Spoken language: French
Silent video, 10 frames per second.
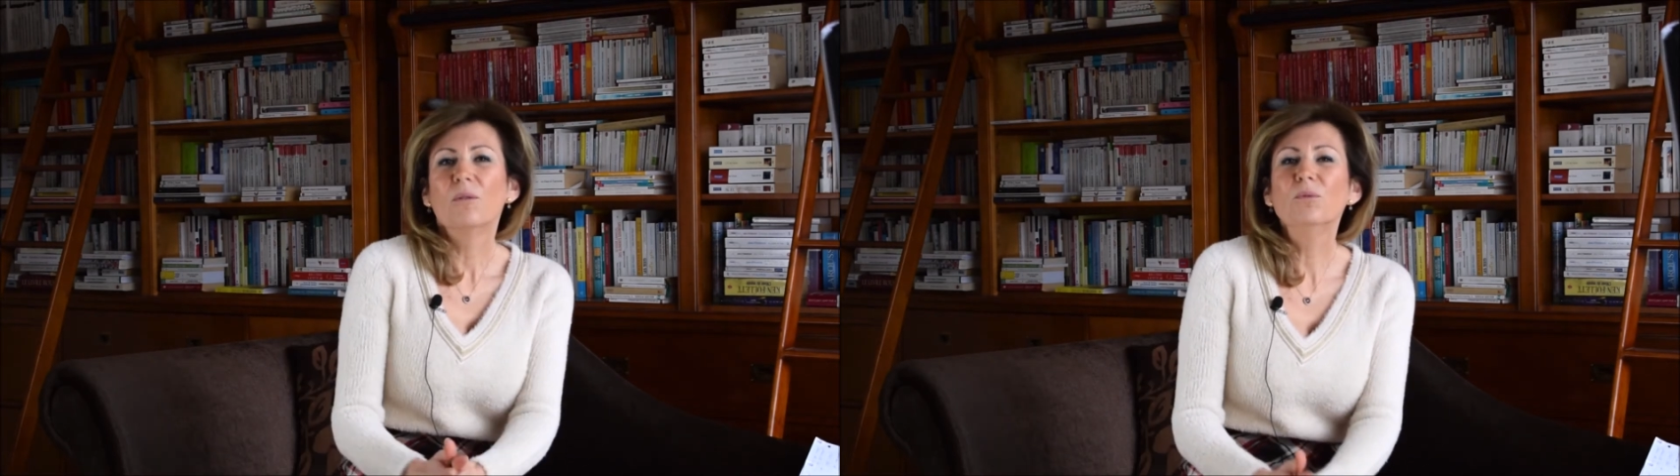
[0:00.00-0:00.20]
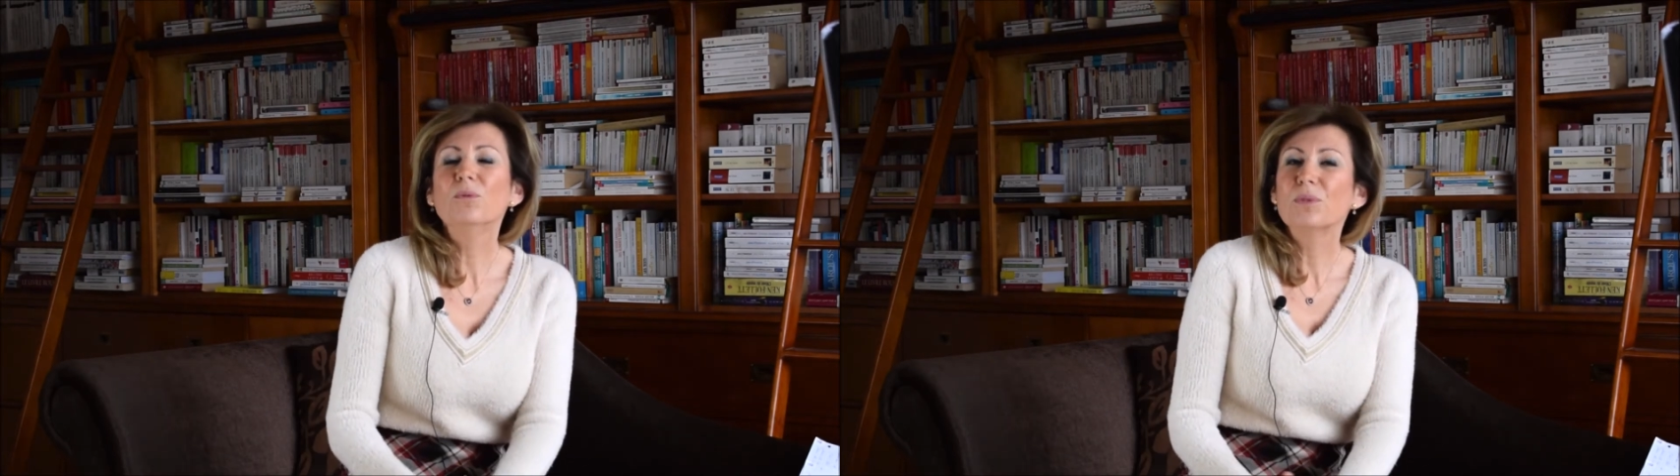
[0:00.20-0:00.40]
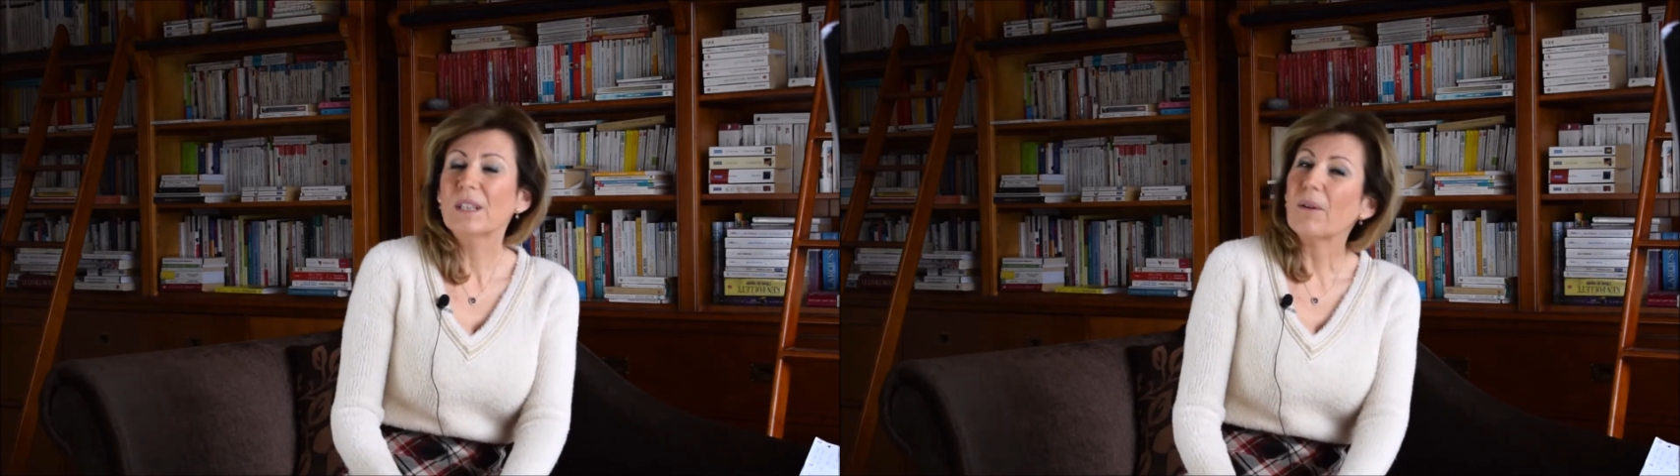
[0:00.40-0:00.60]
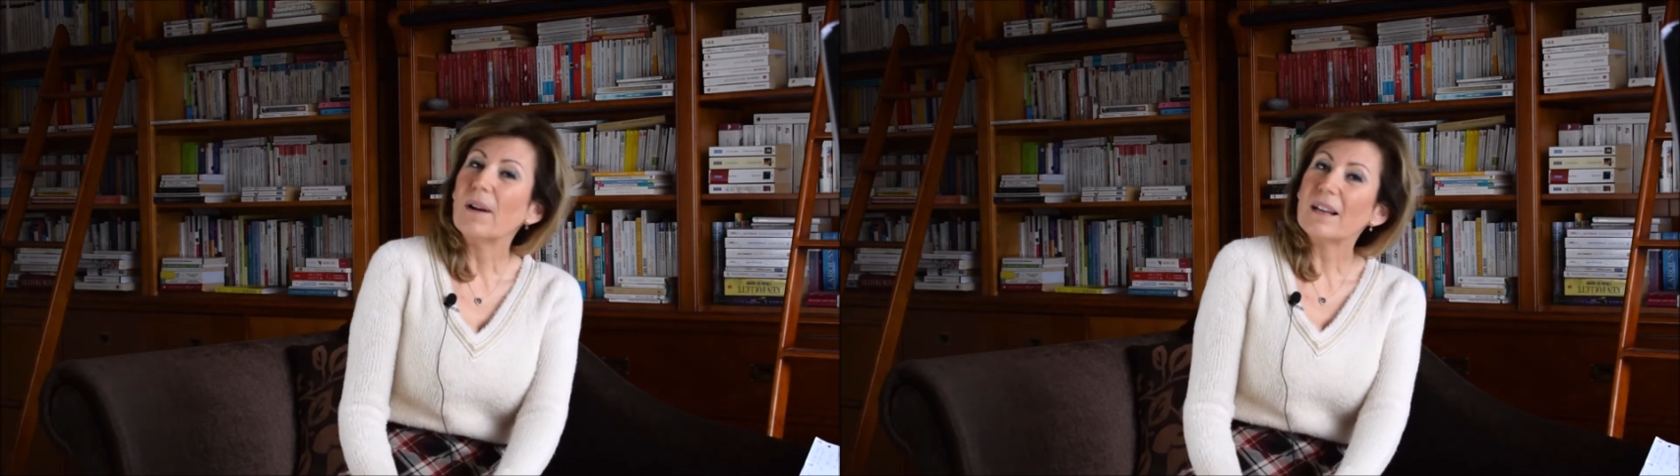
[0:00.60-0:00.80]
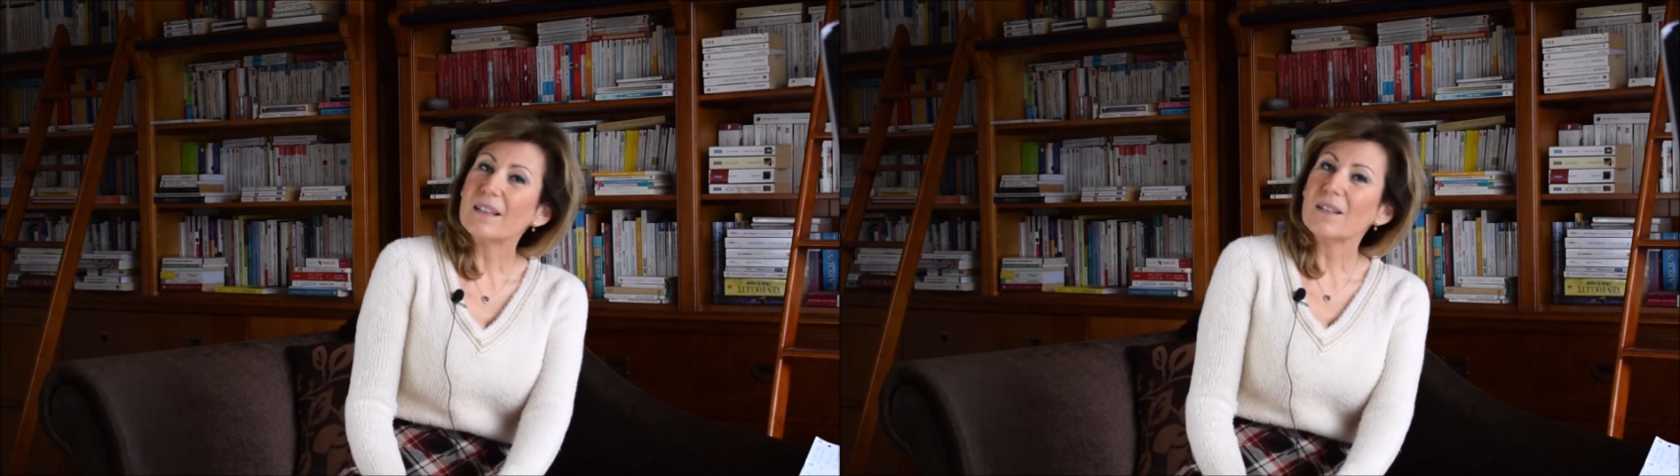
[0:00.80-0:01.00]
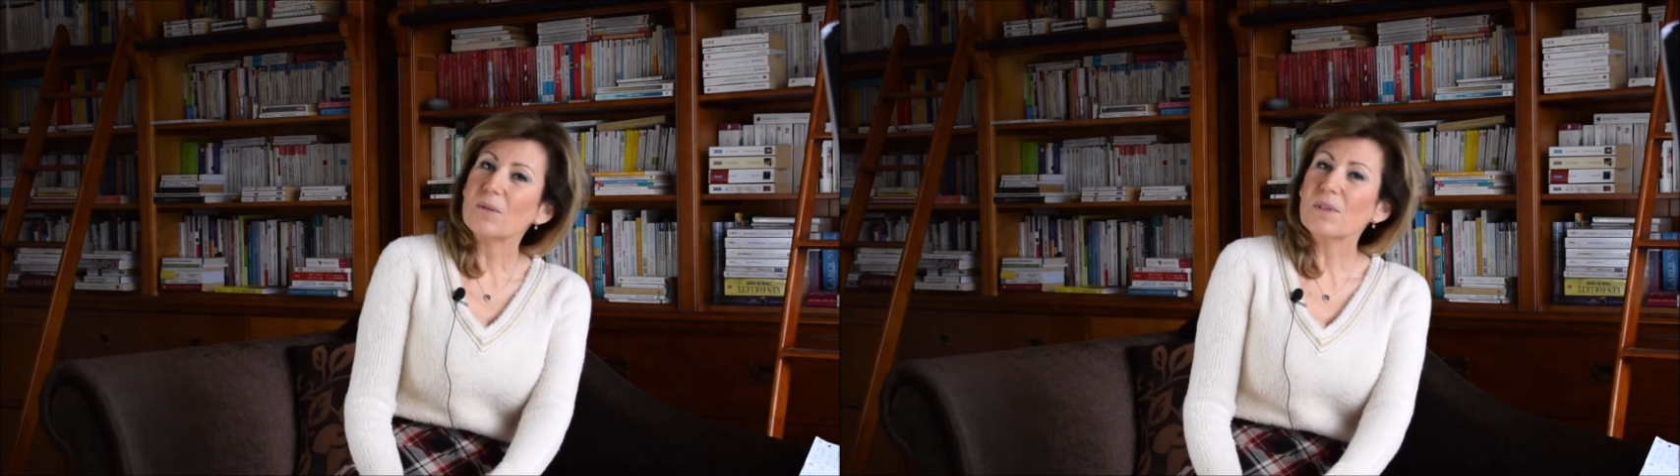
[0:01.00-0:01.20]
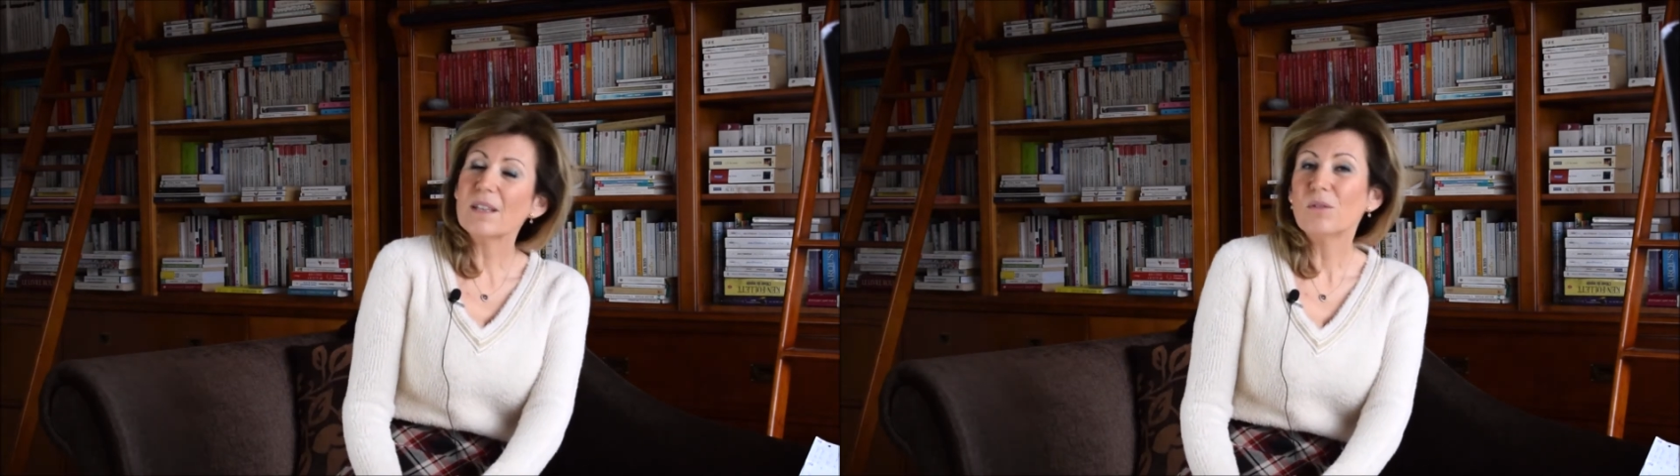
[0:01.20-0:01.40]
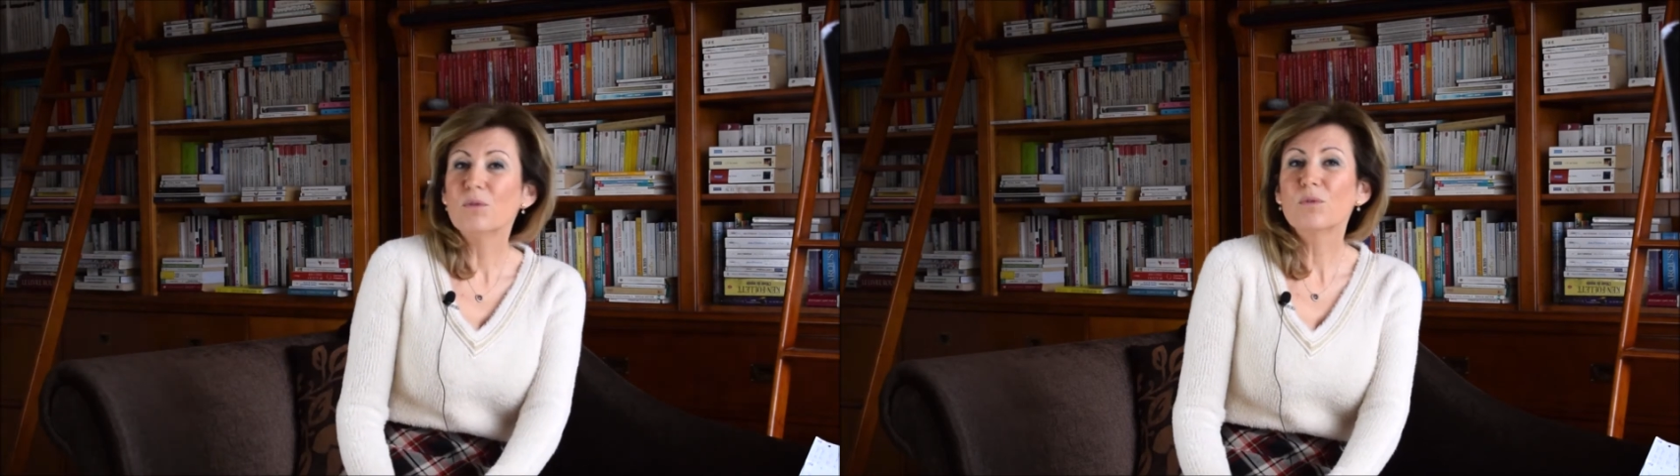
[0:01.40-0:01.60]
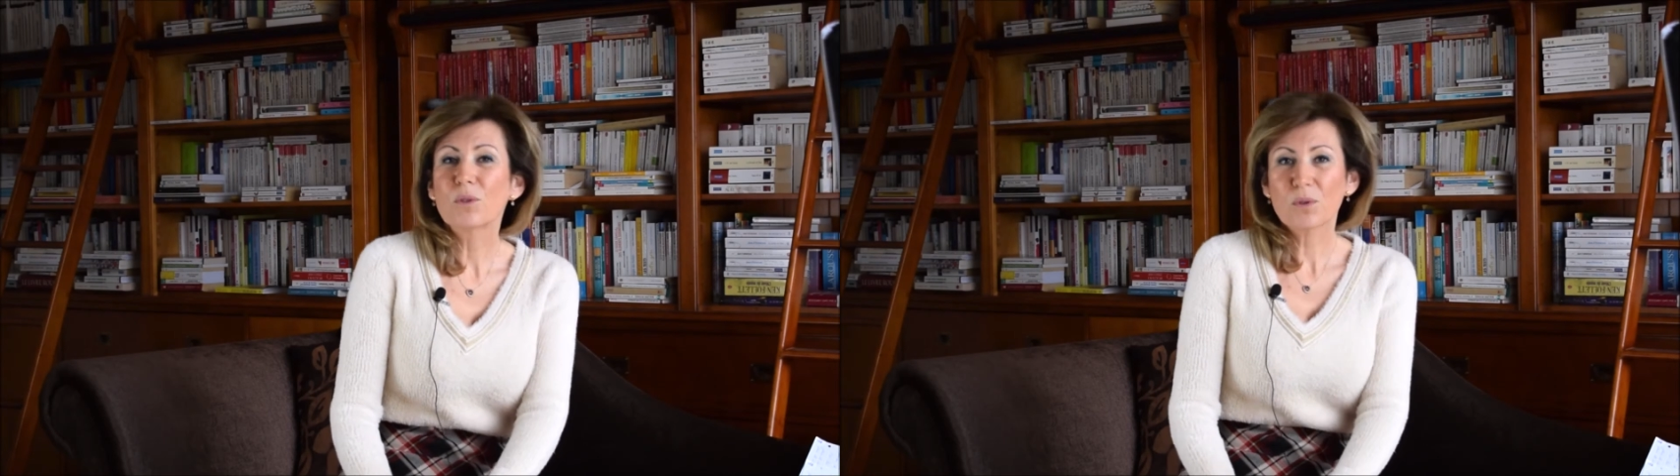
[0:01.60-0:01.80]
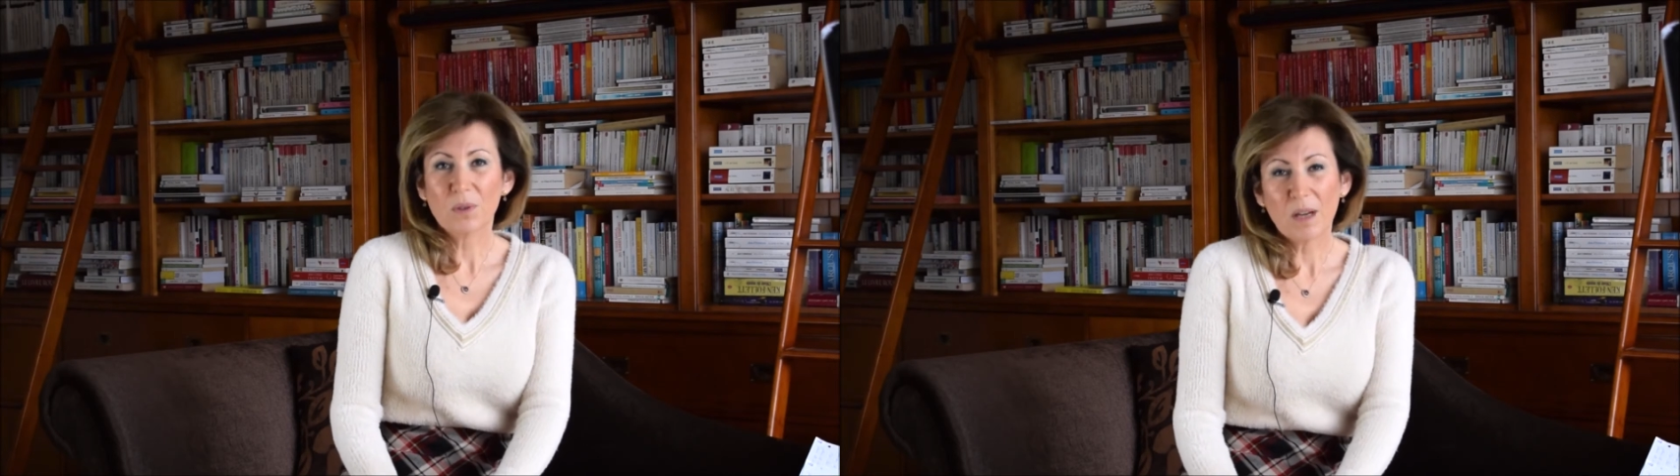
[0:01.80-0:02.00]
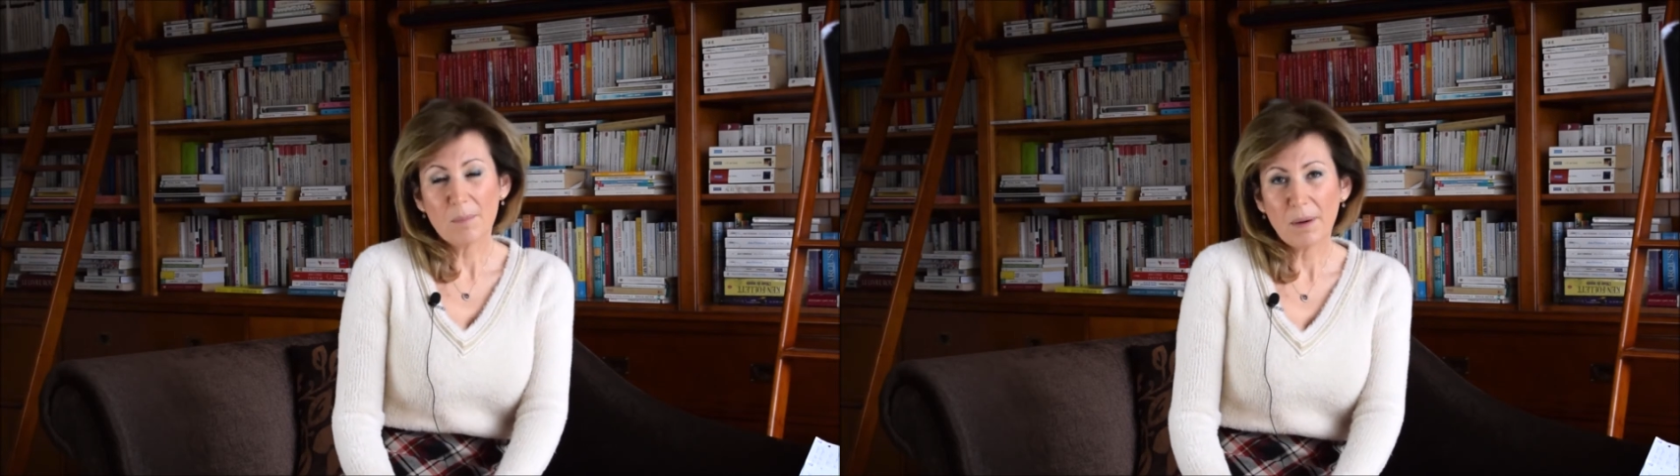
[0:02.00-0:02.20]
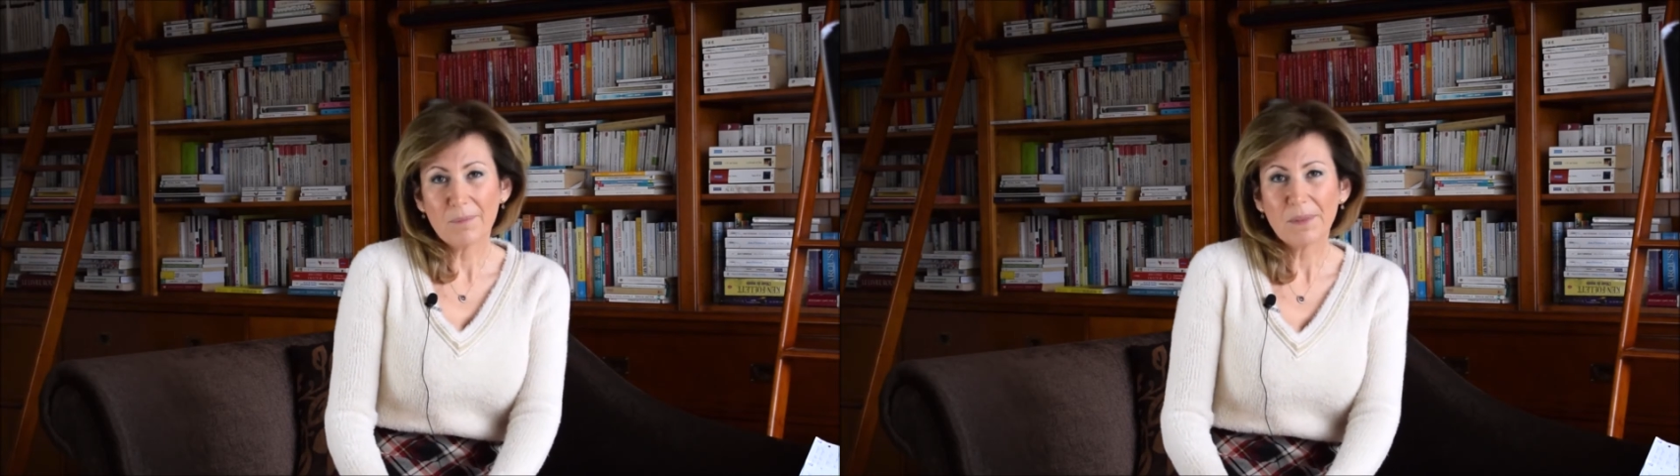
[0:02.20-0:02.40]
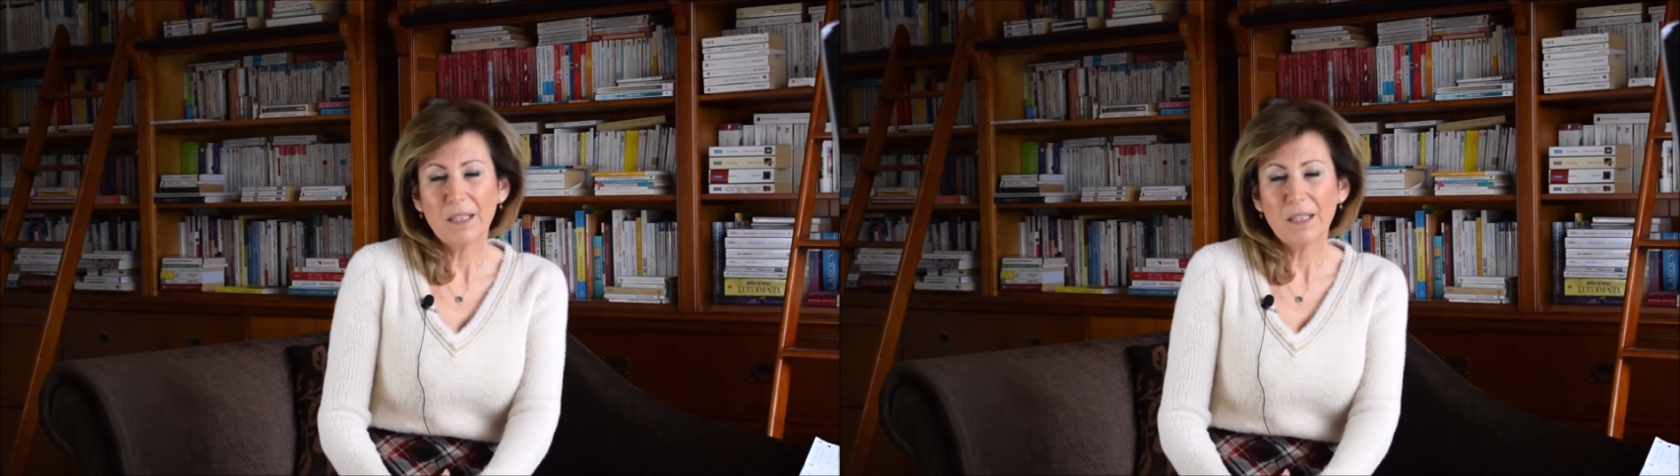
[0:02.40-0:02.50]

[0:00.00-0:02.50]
ou tout ce qui est relaxation, ça ne fonctionnera pas.